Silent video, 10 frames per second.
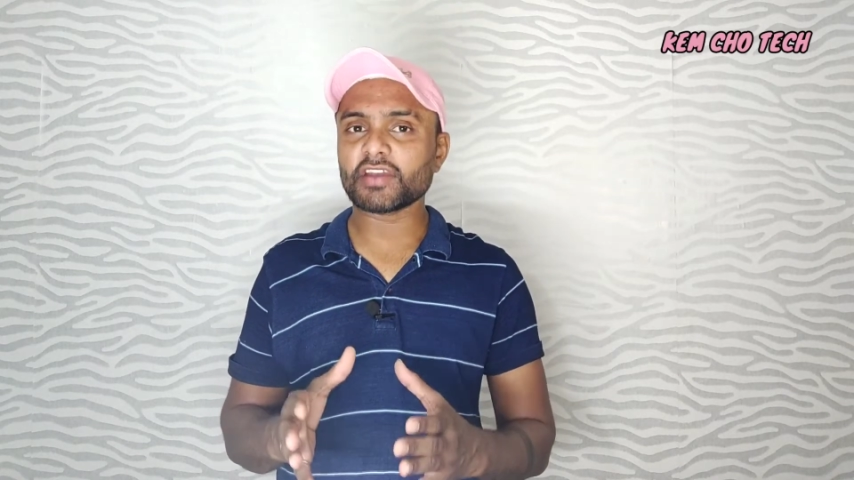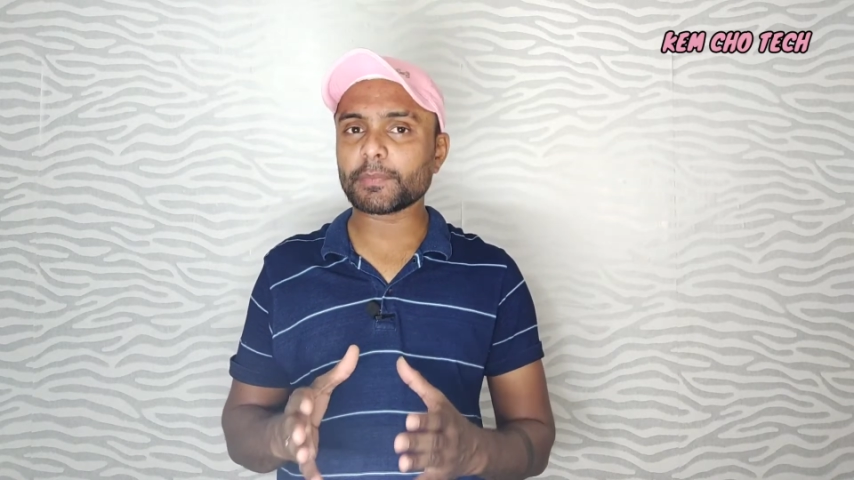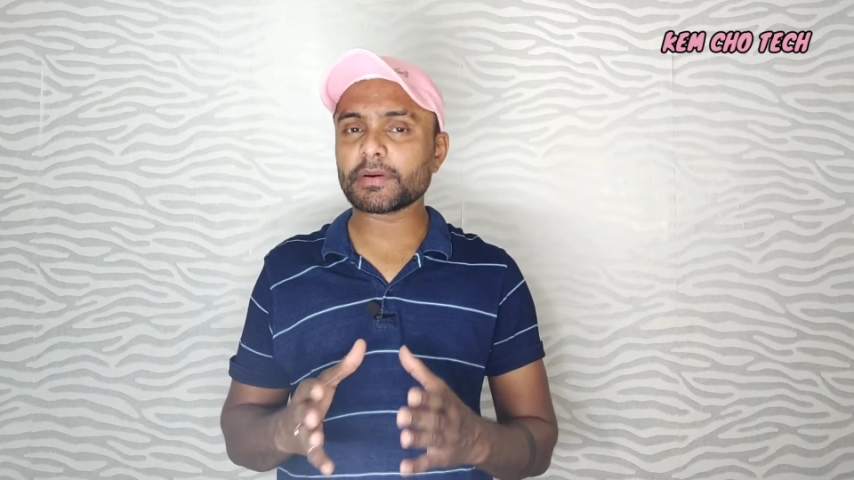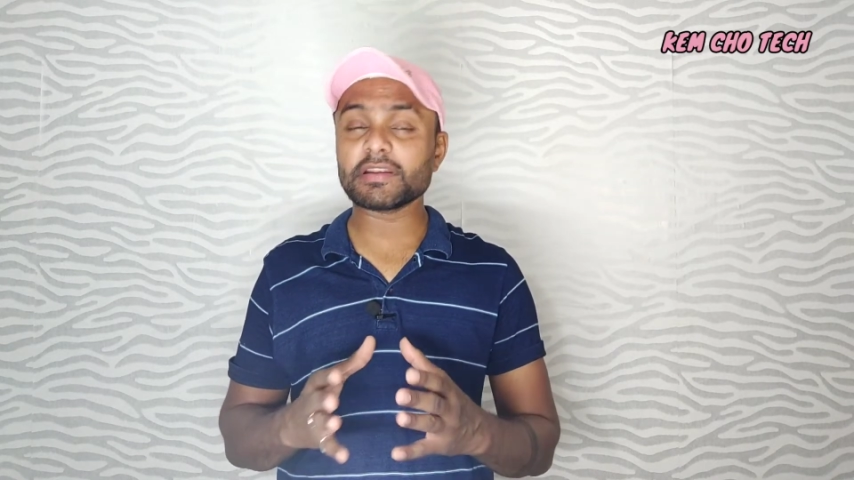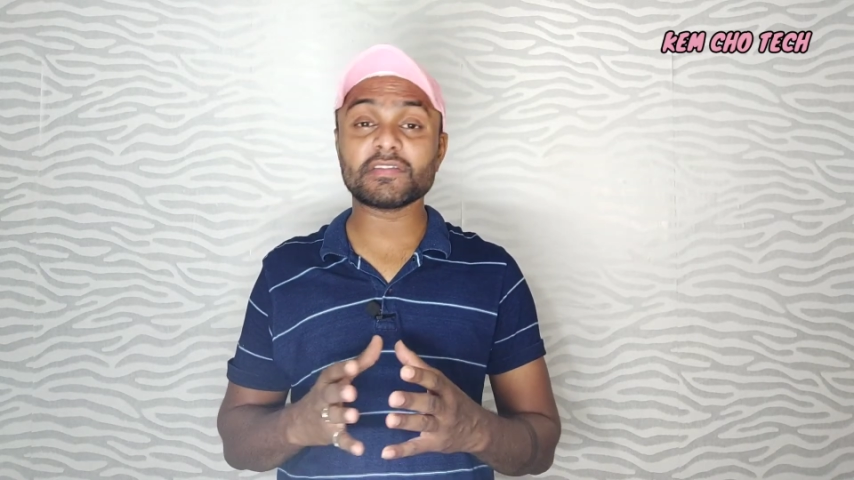
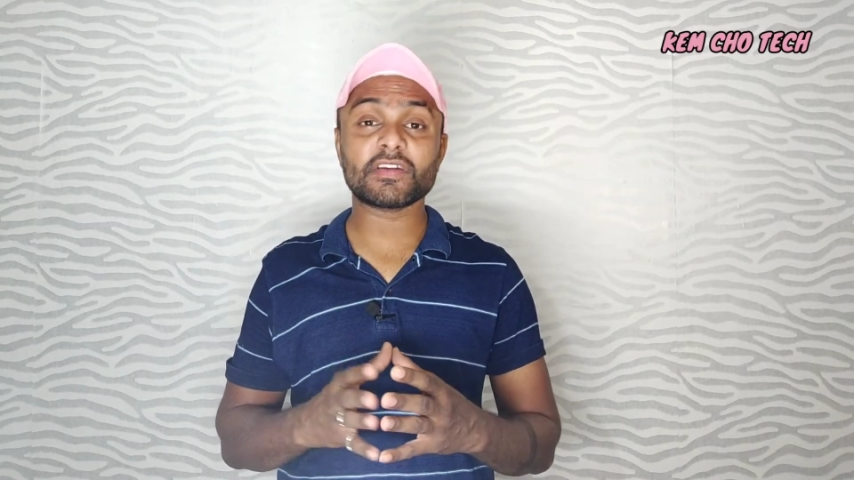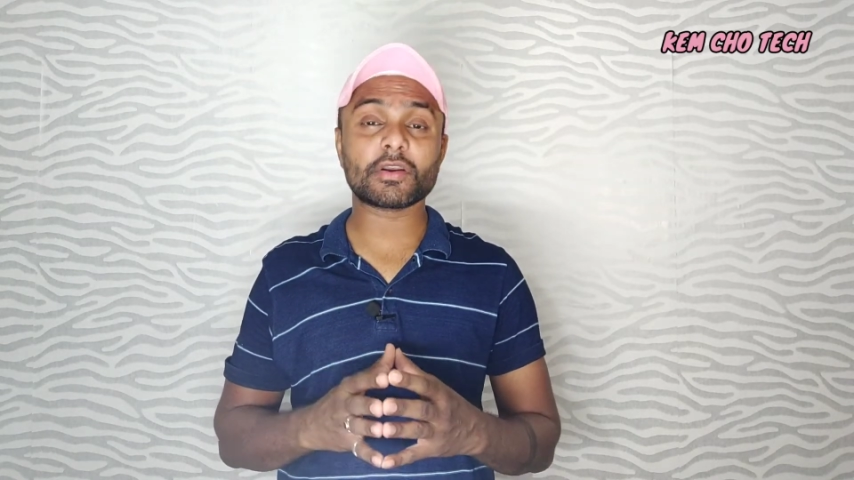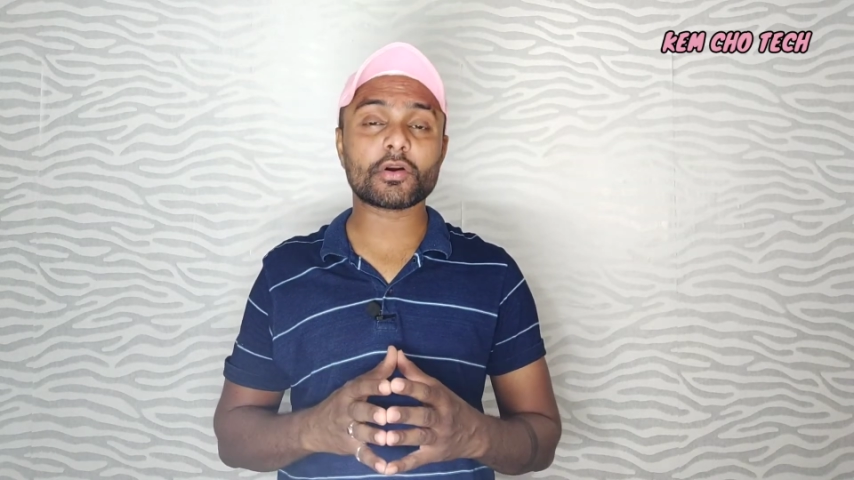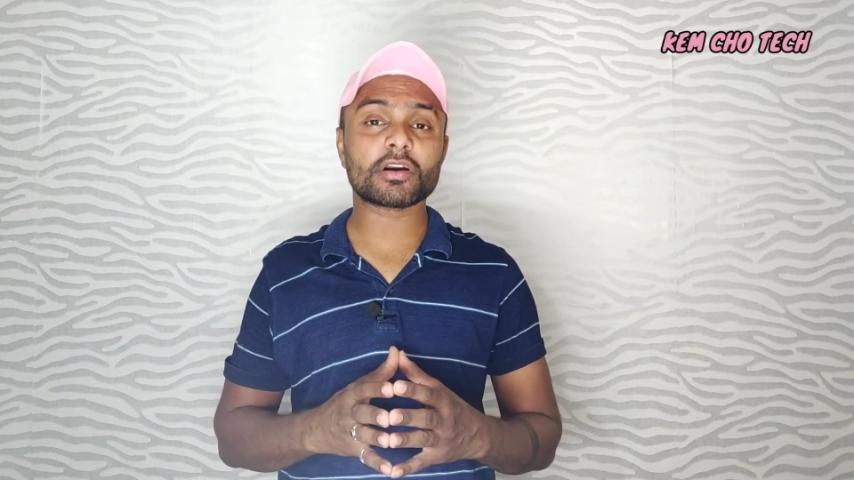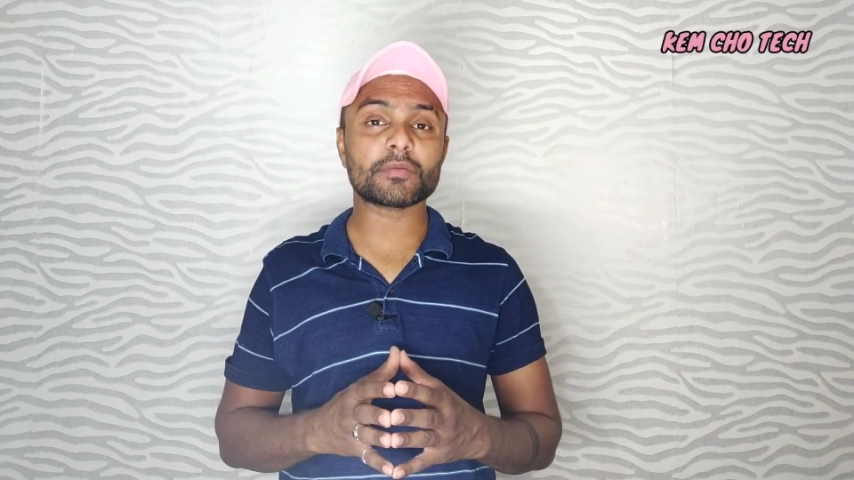जबकि नीचे
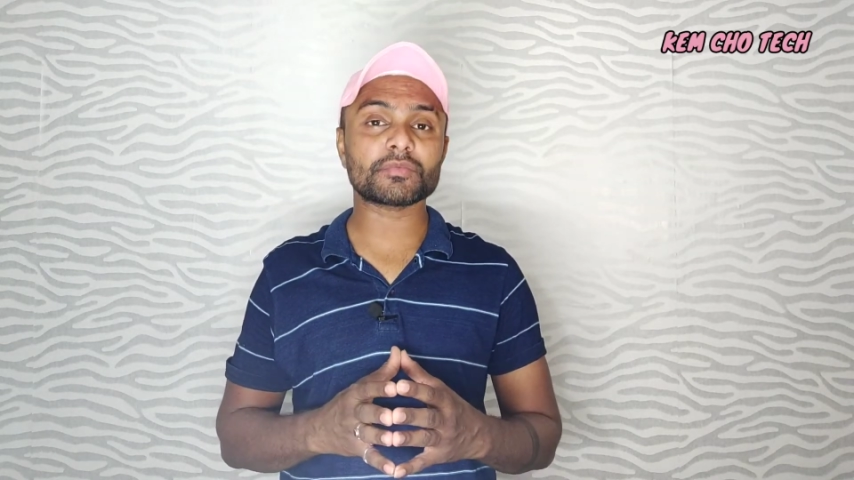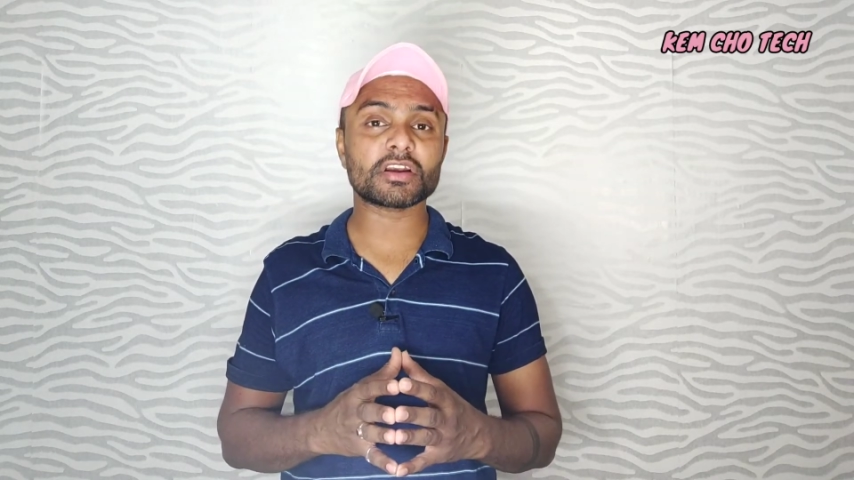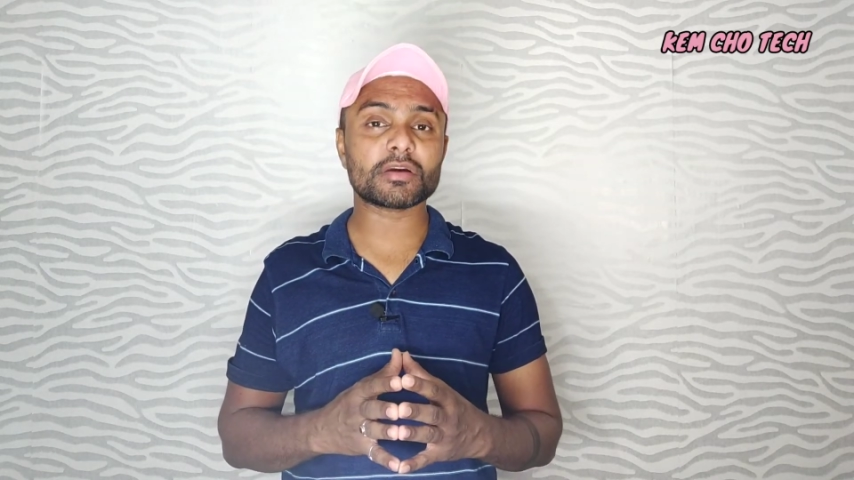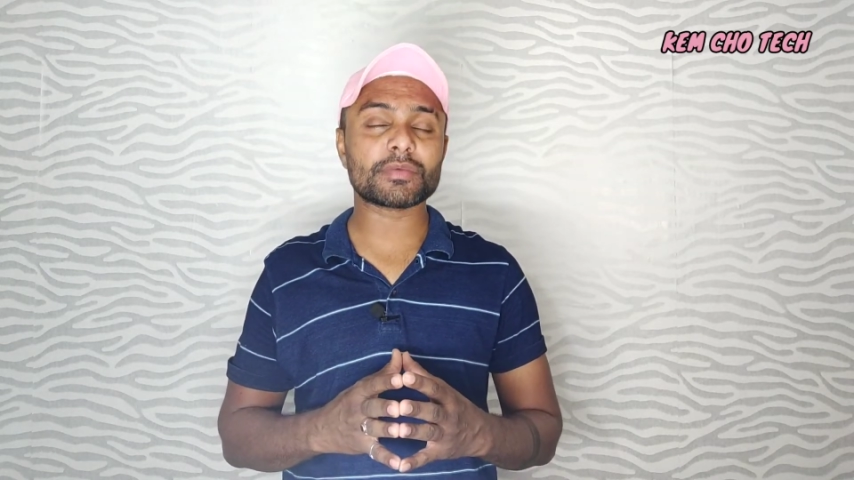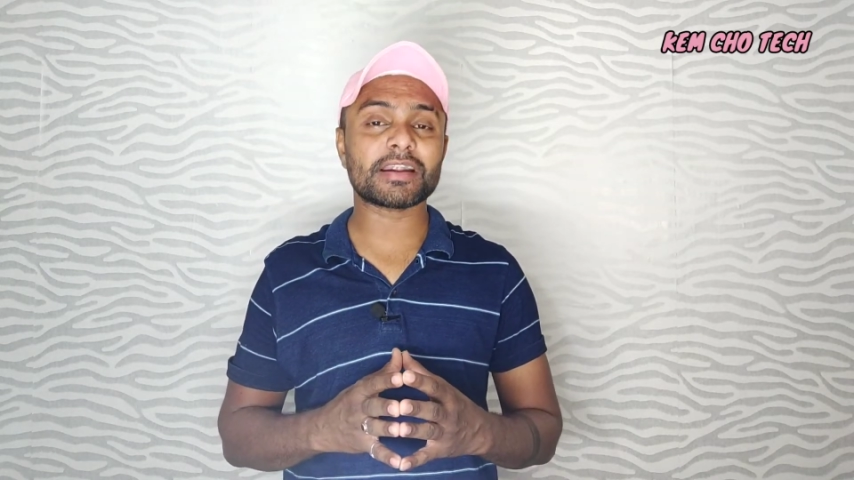की ओर कंपनी की